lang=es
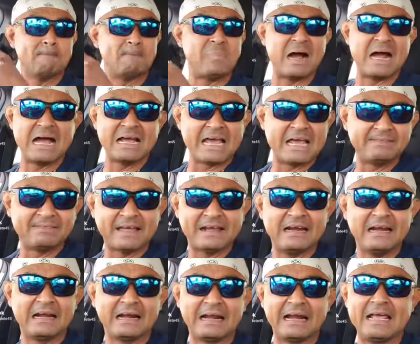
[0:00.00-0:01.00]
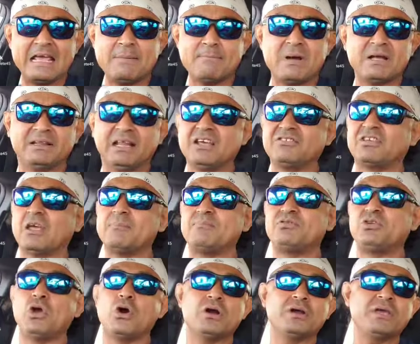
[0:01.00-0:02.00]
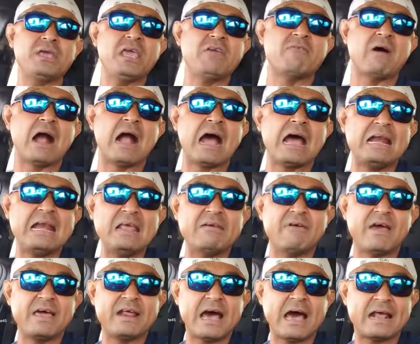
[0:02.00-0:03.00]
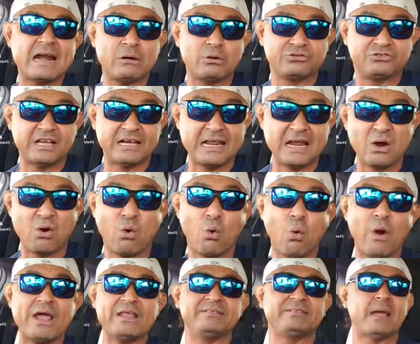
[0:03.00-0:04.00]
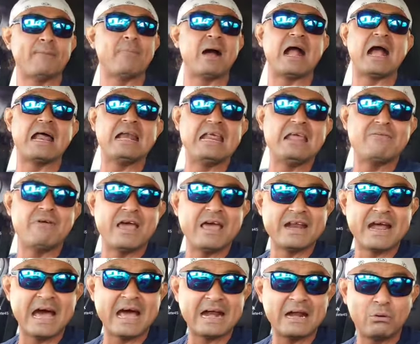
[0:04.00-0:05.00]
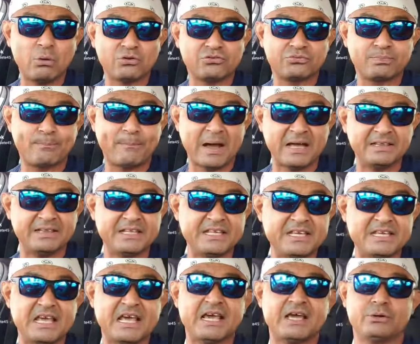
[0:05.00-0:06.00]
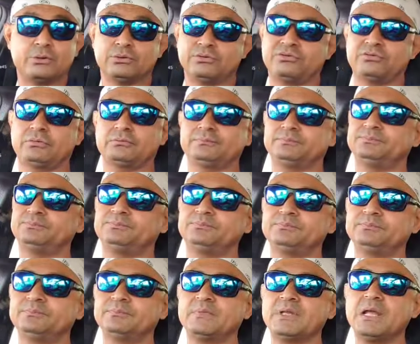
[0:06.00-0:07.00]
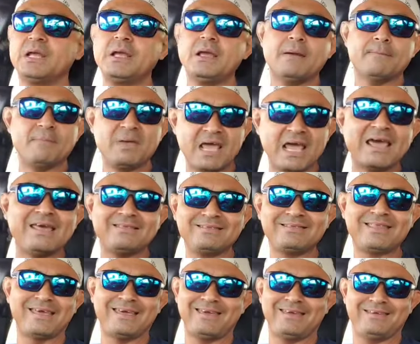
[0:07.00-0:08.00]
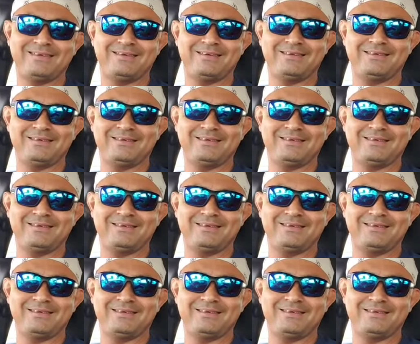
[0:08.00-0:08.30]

van a quitar el régimen de excepción y van a liberar a los delincuentes, van a liberar a los pandilleros. Mi gente,